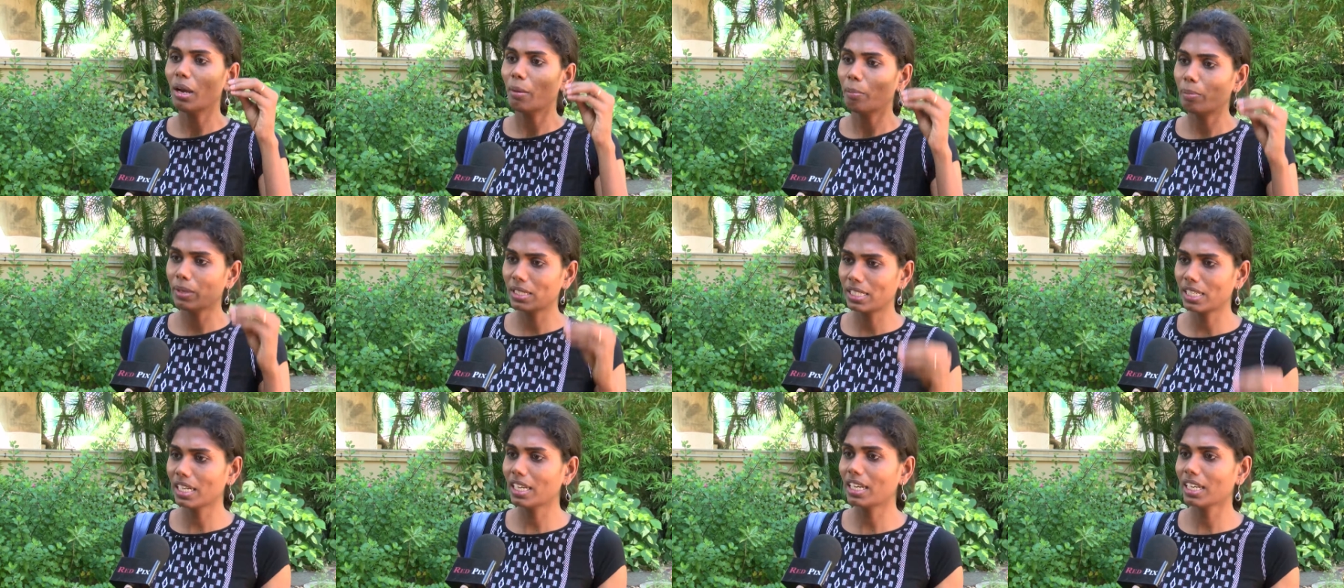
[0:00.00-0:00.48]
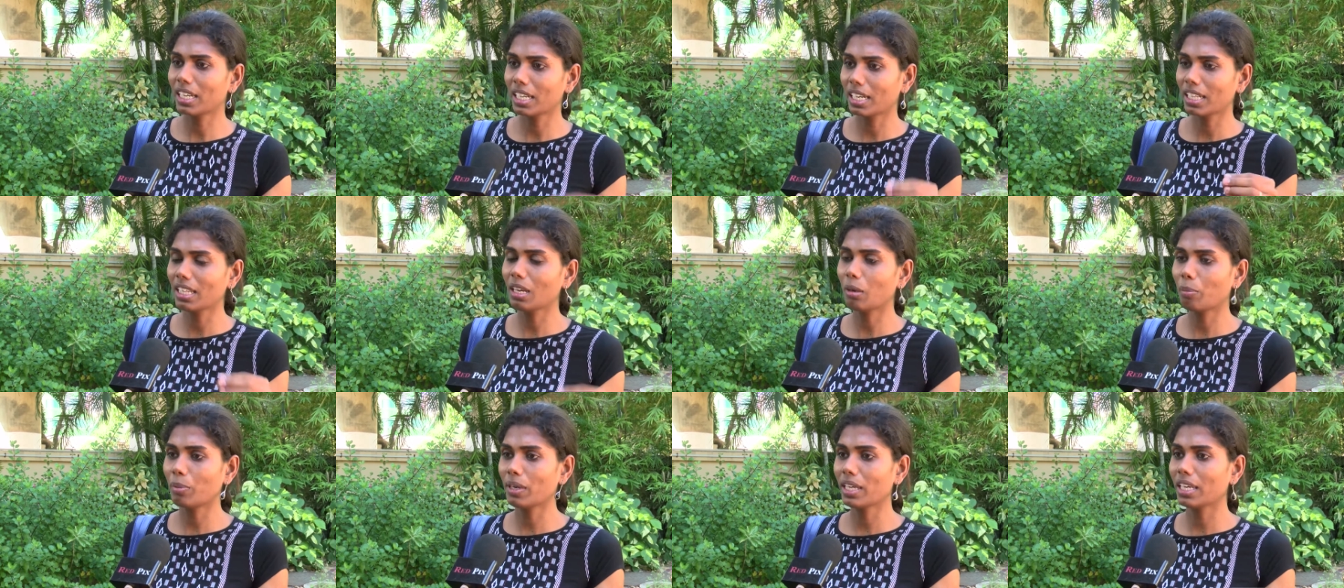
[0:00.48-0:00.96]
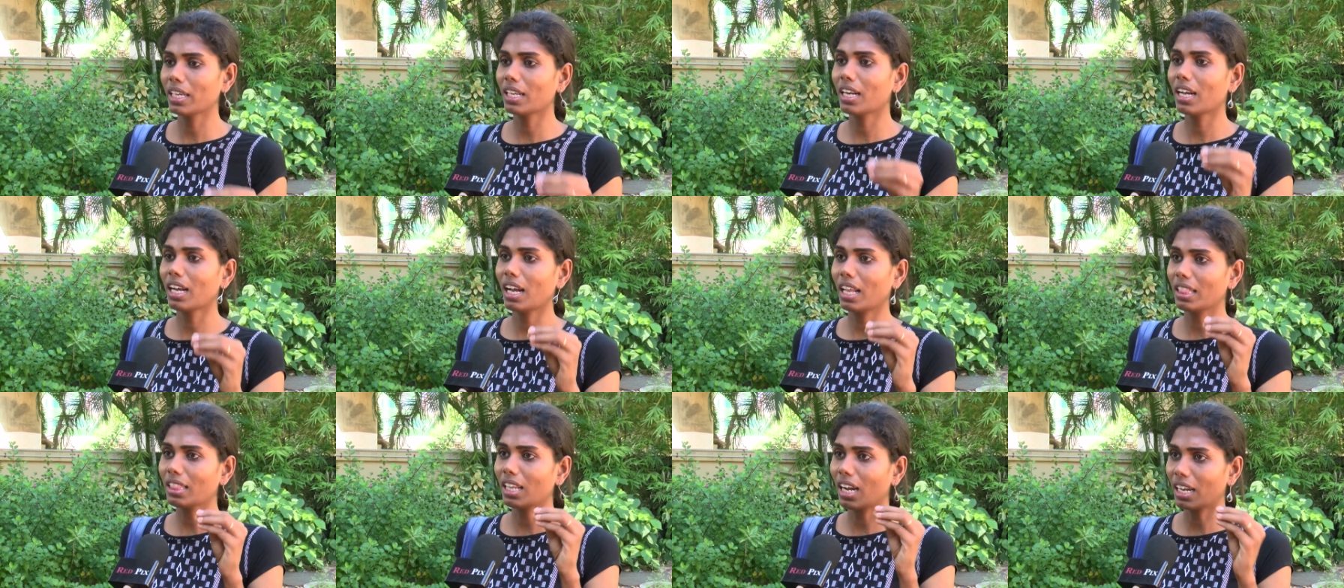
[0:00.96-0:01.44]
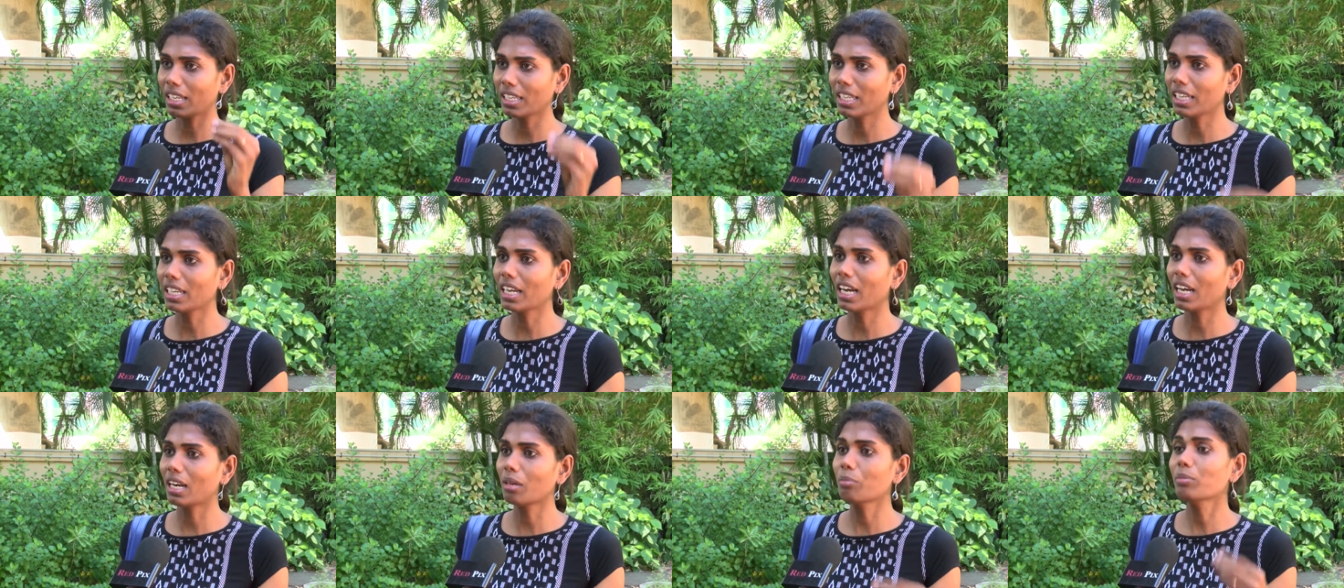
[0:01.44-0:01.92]
பிச்சை எடுக்கிறது அப்படிங்கிற அந்த
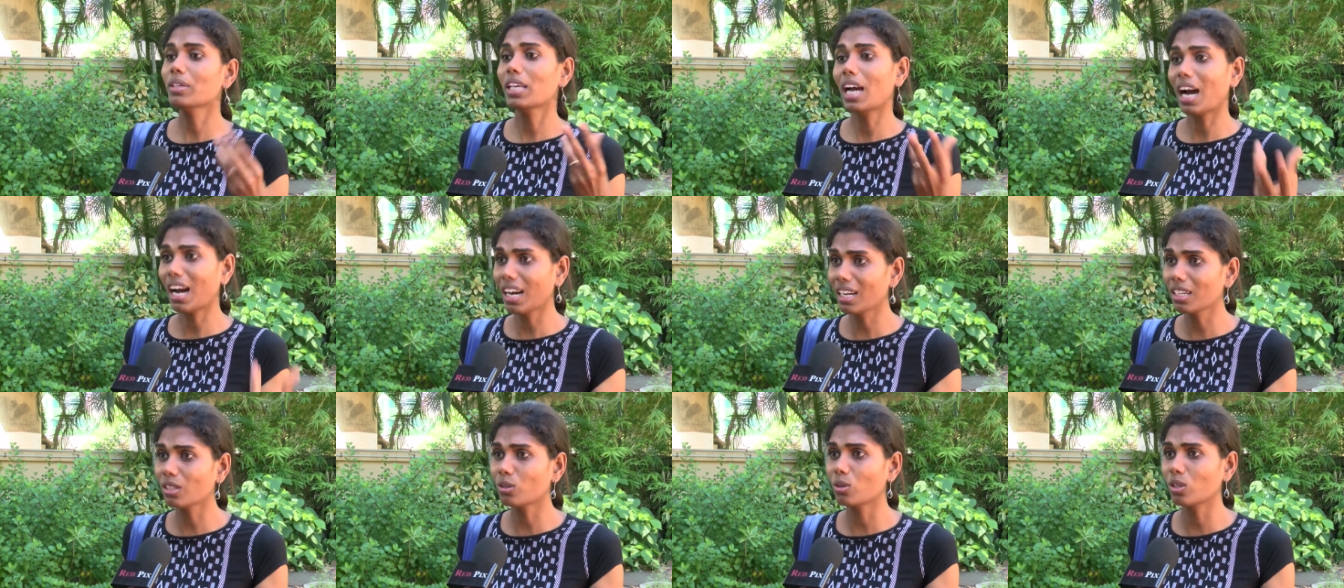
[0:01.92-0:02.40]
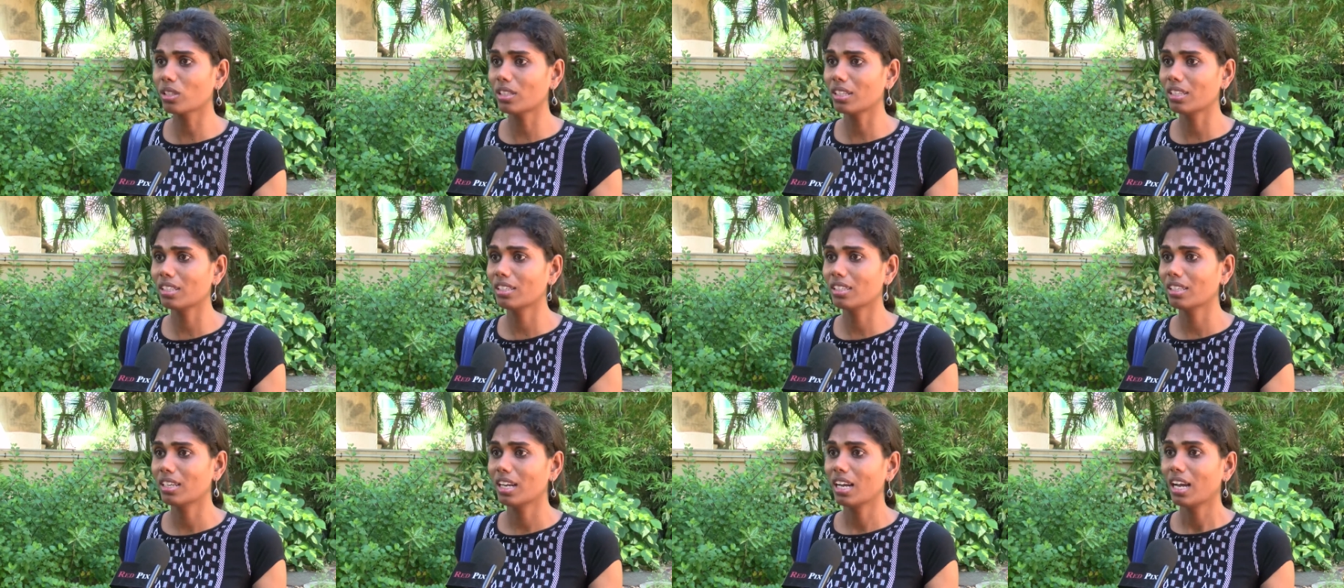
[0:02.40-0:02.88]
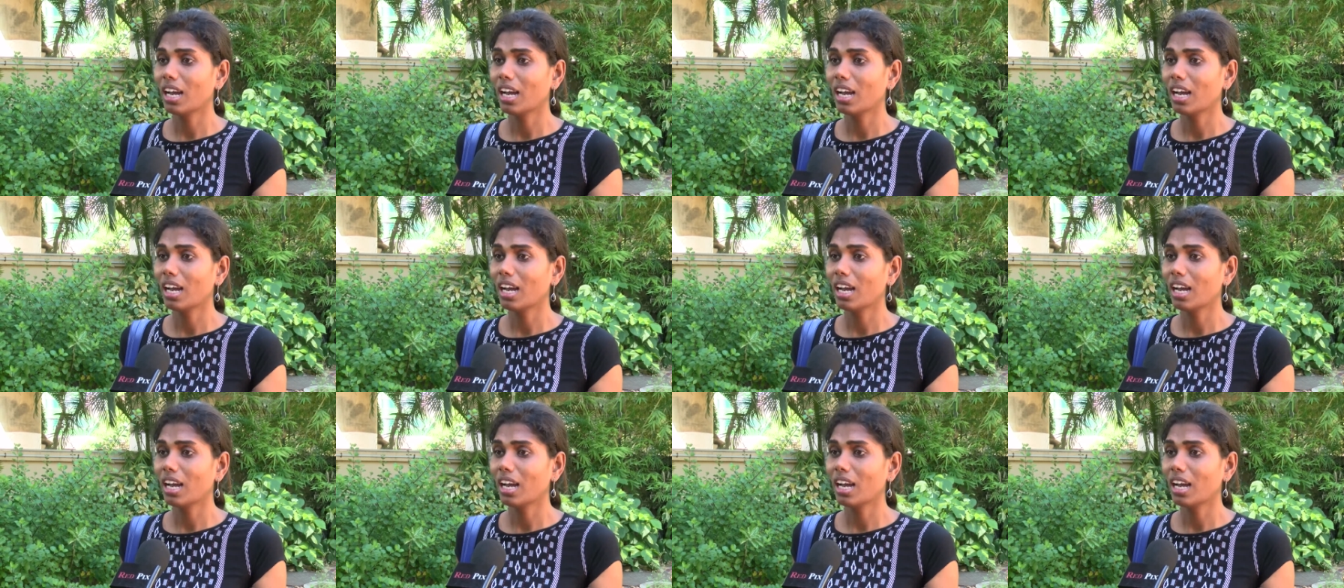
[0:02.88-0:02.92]
அங்கீகாரம் யார் கொடுத்தது